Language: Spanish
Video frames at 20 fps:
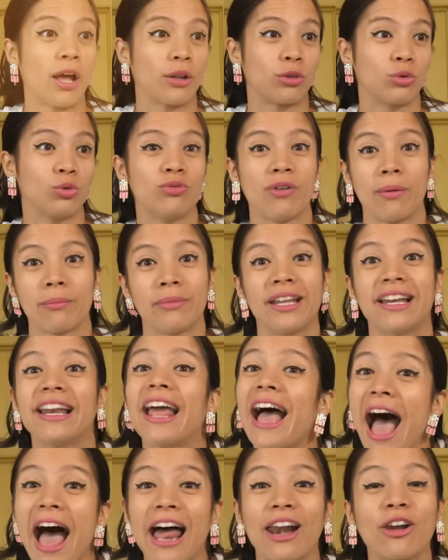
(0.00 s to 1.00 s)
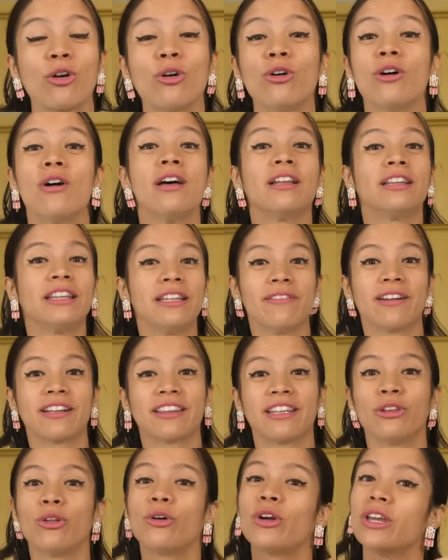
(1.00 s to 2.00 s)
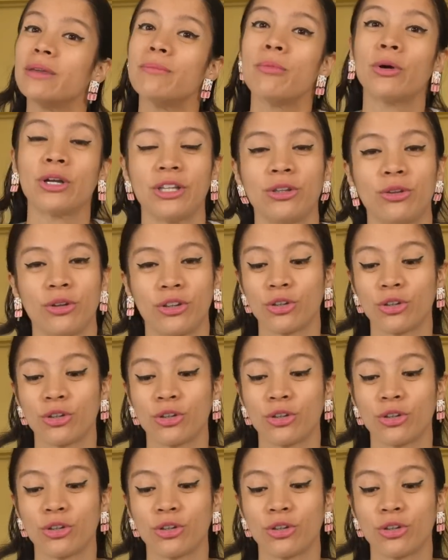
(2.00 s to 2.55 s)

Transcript: a tu familia algo divertido y bonito.